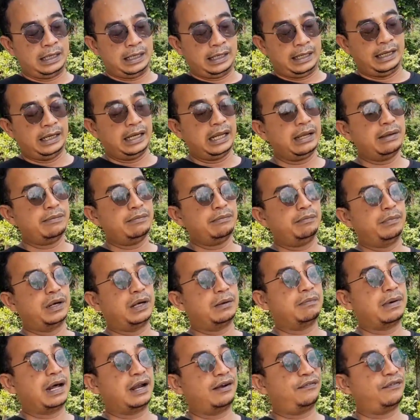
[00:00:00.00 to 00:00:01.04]
ini
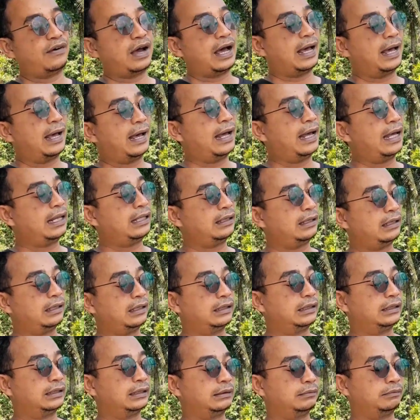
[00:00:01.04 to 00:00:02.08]
bermanfaat.
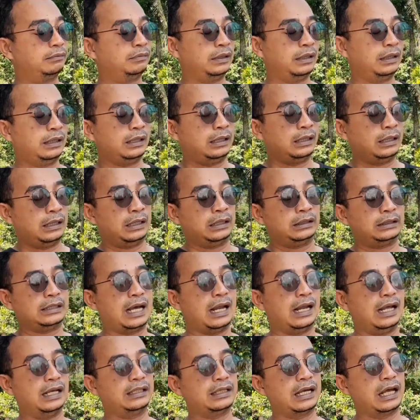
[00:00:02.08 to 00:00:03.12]

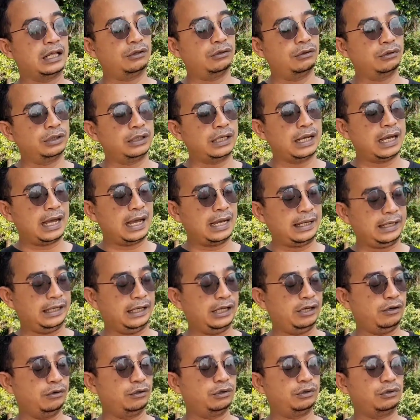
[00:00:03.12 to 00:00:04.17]
Salah satunya ini
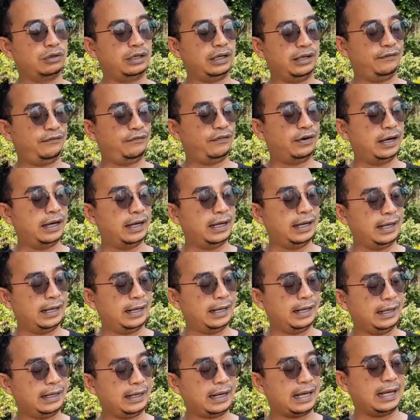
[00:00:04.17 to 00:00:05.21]
untuk
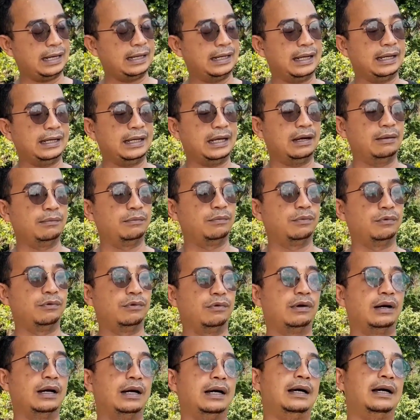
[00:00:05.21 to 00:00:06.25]
liver, ada yang
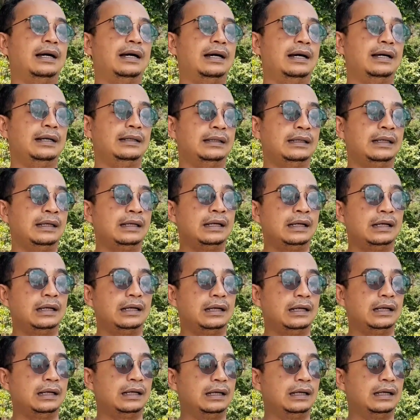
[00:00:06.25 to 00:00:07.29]
buat
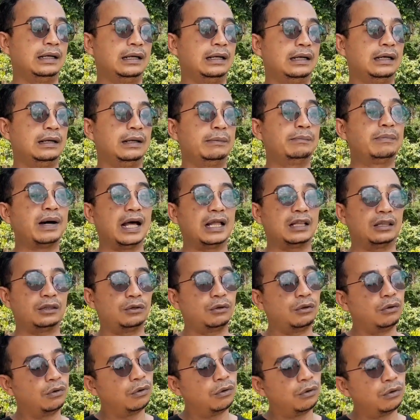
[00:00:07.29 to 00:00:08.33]
uh,
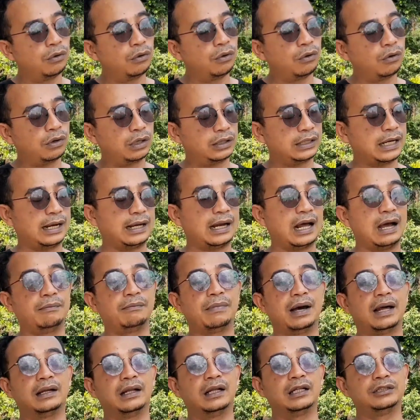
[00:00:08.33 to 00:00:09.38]
batuk dan
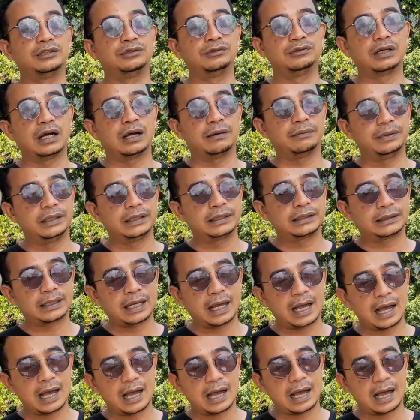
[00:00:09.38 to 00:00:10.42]
amandel juga
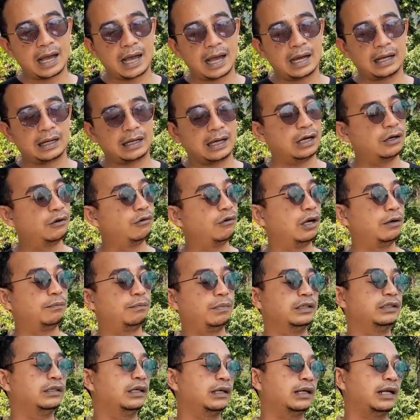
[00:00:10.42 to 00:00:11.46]
bisa, gangguan
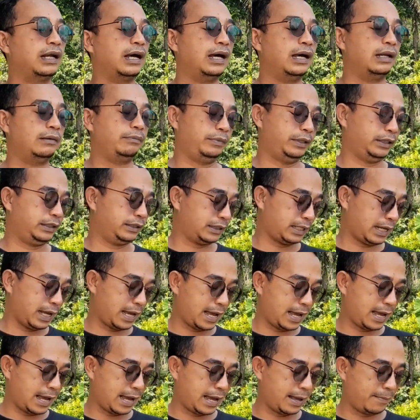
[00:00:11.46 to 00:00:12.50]
pencernaan
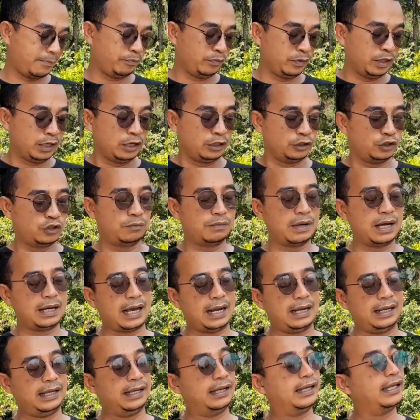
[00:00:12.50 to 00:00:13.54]
bisa. Cuma
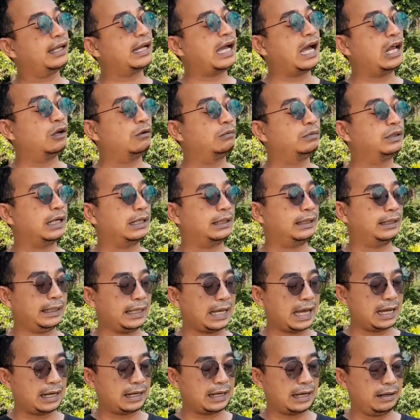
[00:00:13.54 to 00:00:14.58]
kali ini Kanom Jati
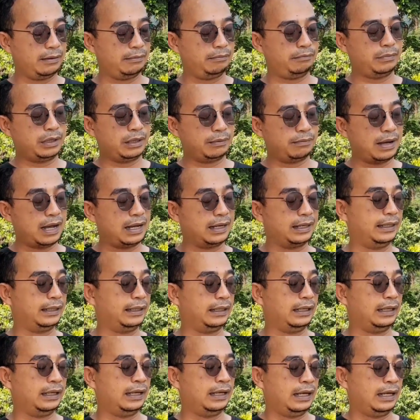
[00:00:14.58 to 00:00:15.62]
akan berbagi
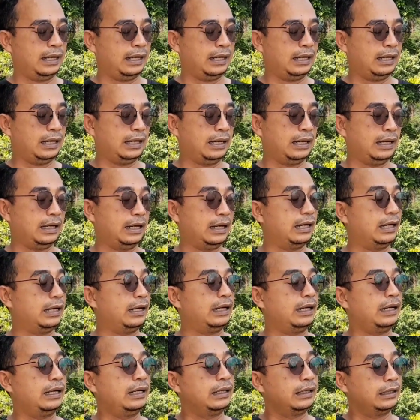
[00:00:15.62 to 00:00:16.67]
uh,
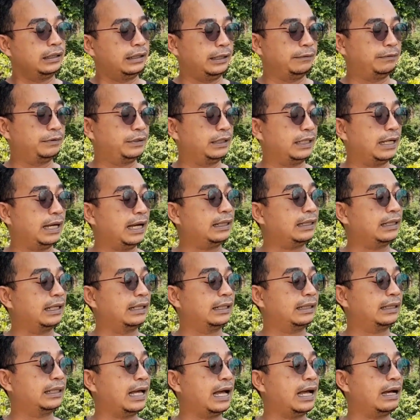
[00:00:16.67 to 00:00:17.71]
tipsnya
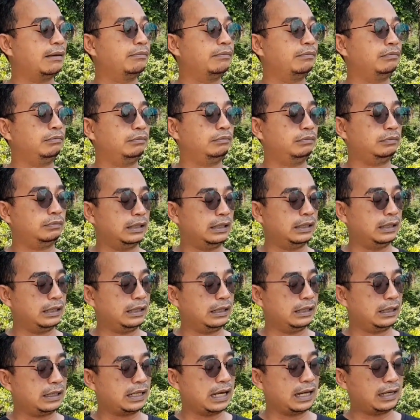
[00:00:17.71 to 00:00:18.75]
tentang
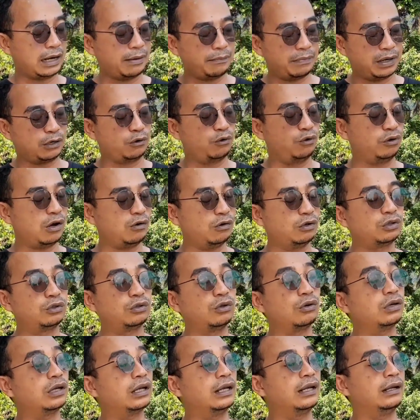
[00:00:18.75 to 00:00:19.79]
uh, karena berguna
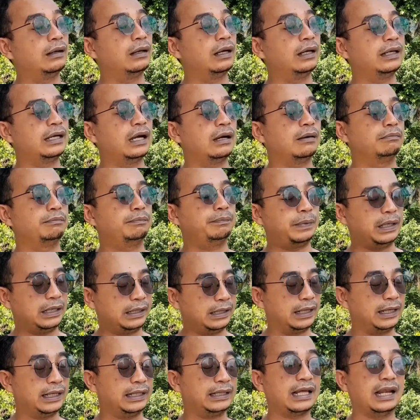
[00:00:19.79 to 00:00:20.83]
untuk yang
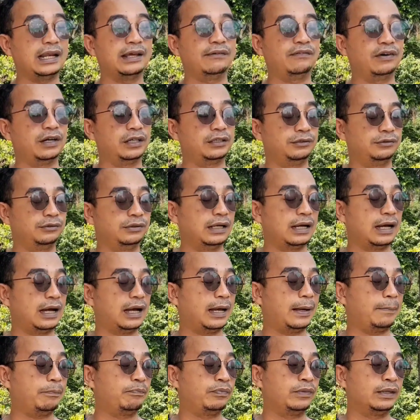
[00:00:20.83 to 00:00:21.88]
penderita liver juga.
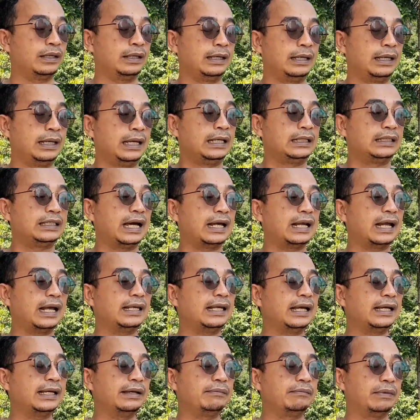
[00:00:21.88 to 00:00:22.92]

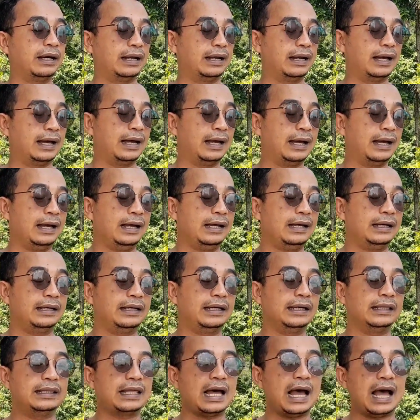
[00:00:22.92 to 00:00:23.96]
Caranya gimana?
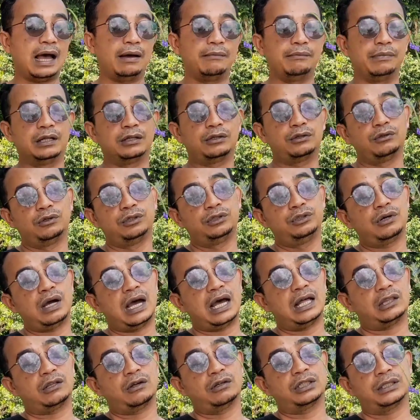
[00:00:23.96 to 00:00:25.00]
Kita ambil 7
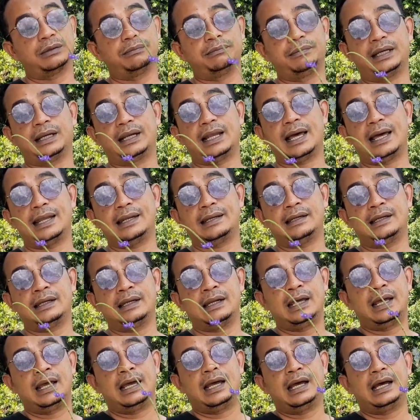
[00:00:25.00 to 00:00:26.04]
atau 9
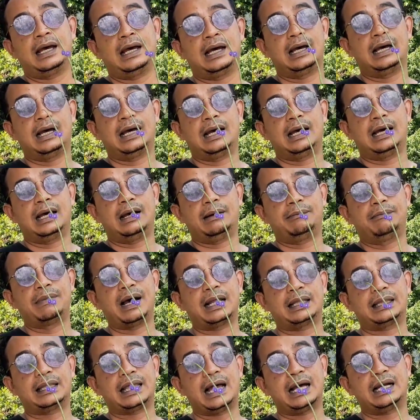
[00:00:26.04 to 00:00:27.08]
eh,
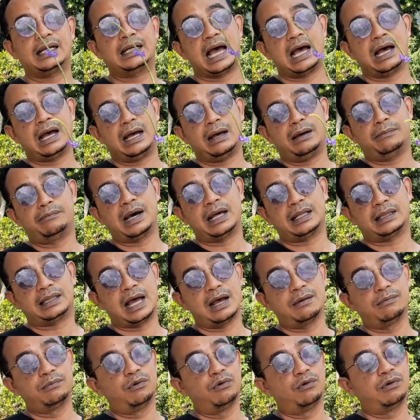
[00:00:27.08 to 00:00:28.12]
batang da,
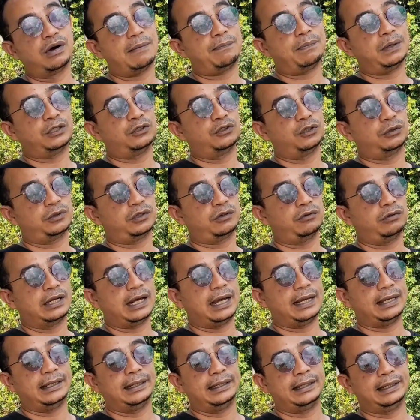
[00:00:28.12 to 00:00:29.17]
batang bunga pecut
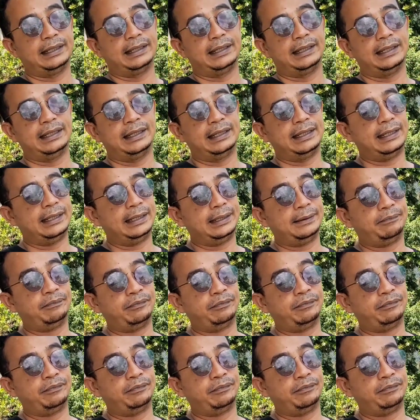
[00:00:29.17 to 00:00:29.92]
kuda ini.